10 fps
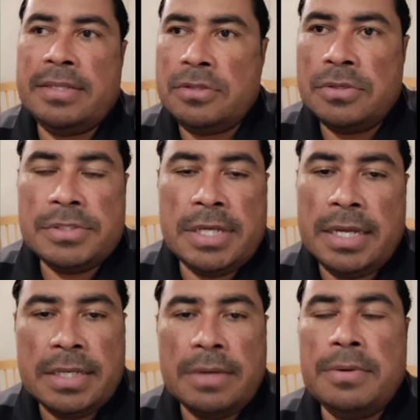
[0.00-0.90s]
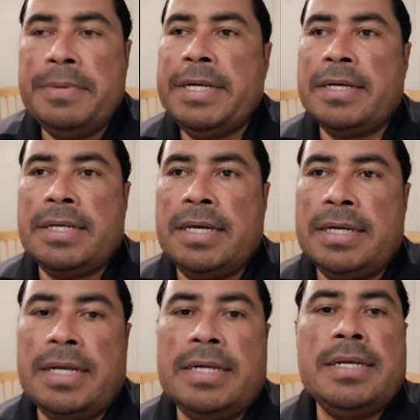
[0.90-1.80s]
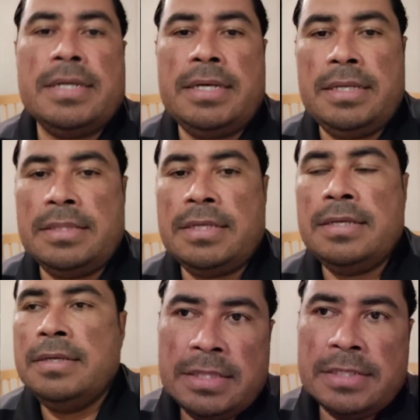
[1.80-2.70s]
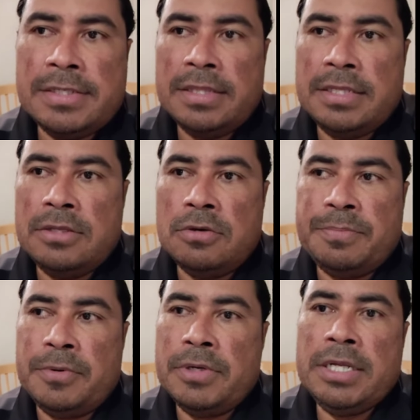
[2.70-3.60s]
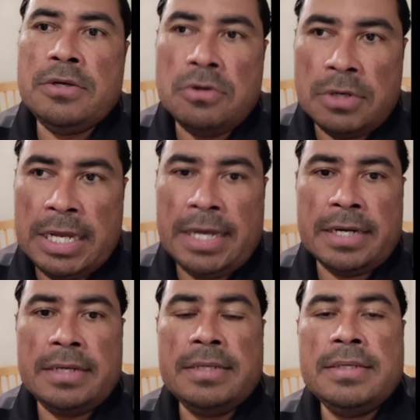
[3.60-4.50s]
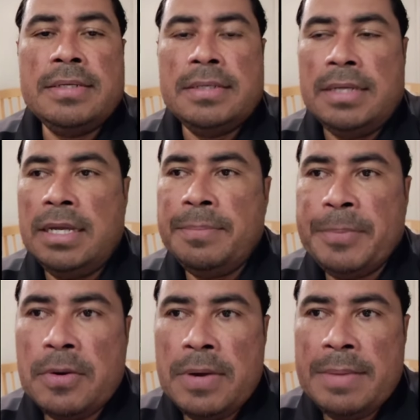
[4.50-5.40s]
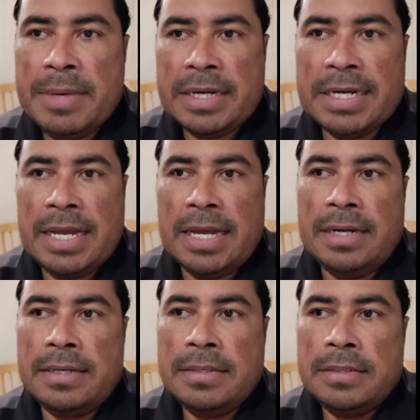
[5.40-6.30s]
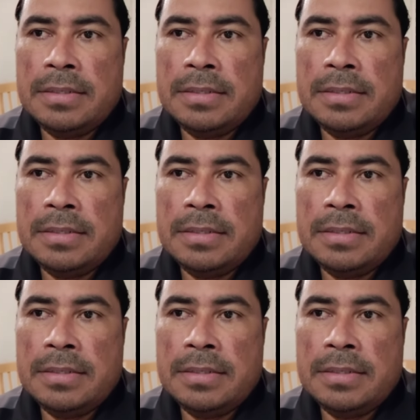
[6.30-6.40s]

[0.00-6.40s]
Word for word: entonces hay que volver a recargar y el cliente en este sentido por ignorar el problema real,